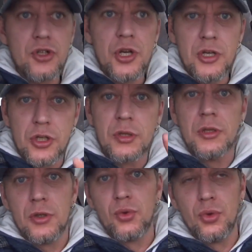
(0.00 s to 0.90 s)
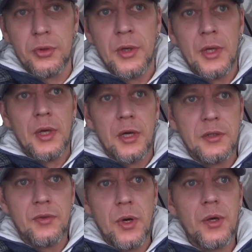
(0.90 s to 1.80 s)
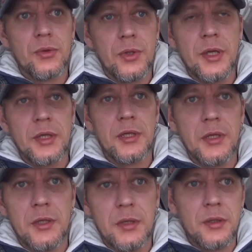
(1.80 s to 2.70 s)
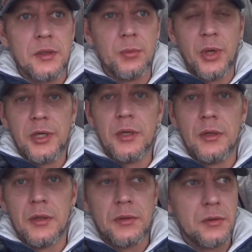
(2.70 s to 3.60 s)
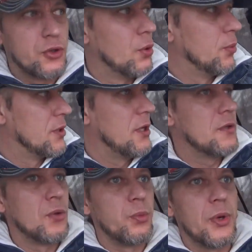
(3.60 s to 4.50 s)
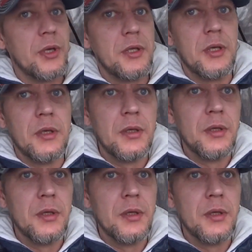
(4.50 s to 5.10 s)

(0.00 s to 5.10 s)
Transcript: женщины идут, одевают на ноги бахилы, чтобы здесь вот пройти.